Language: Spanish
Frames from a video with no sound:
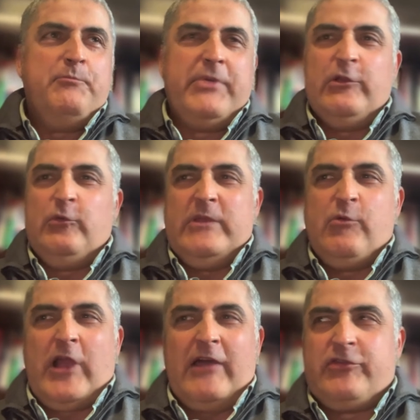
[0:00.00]
pero mi
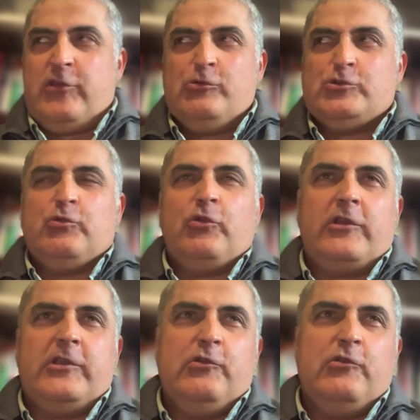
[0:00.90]
vocación
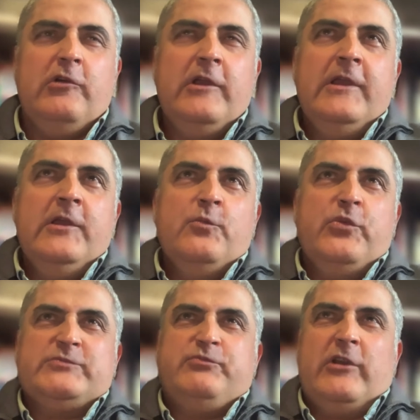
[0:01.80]
surgió,
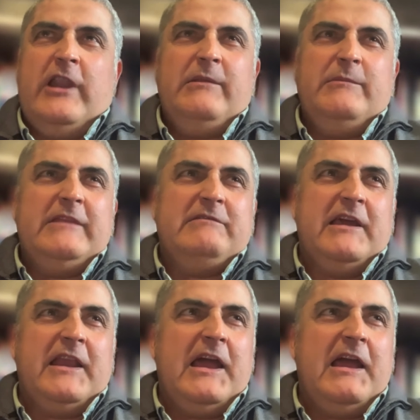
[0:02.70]
pues
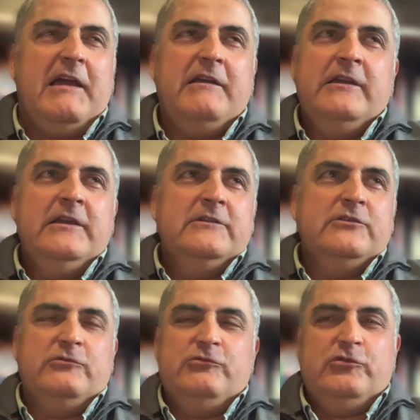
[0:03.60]
probablemente hará
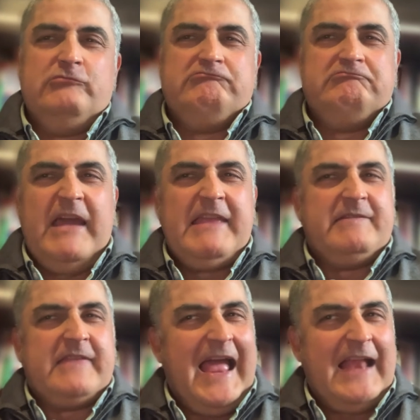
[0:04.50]

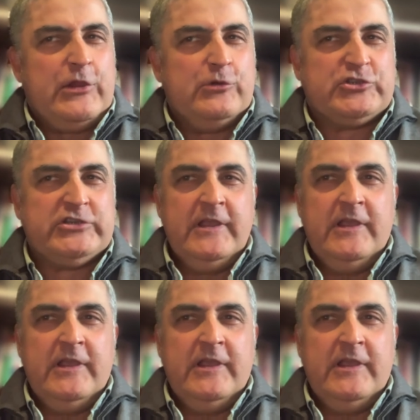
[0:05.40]
20 años,